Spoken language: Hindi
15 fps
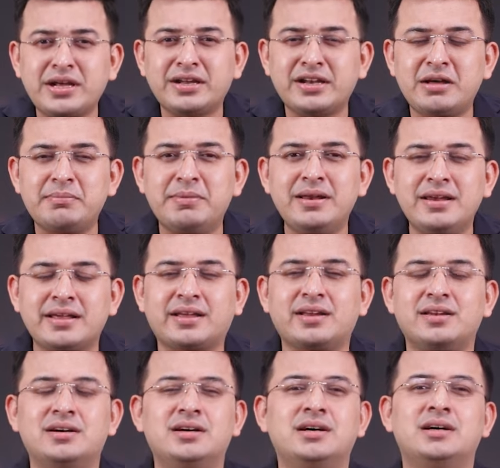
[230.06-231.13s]
का नाम है
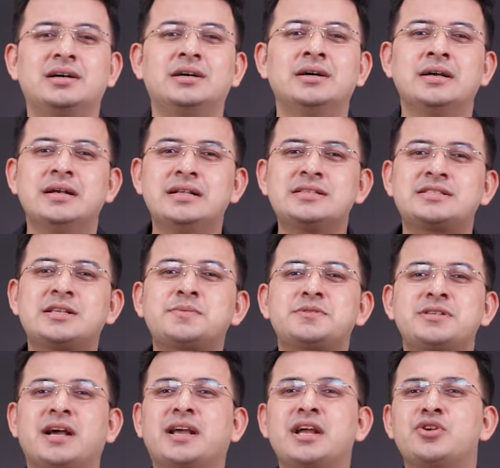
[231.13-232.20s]
लेकिन इन सब
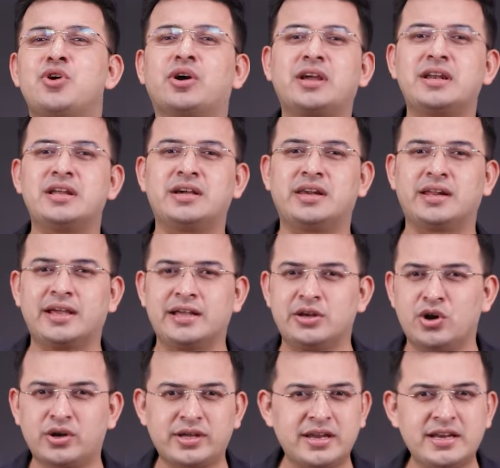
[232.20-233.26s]
से आगे नौके निकल गए
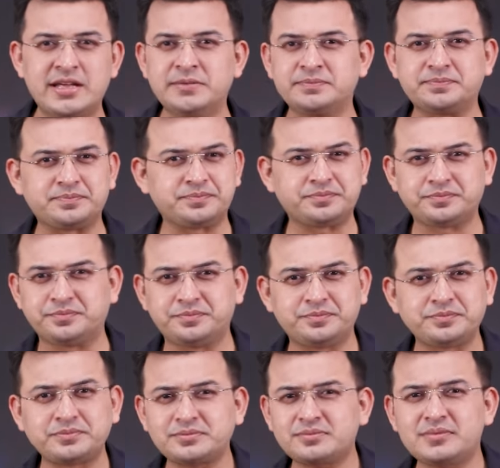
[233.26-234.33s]
नौके ने
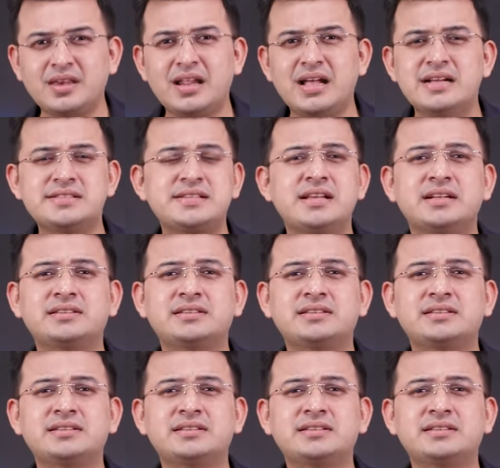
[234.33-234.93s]
ऐसा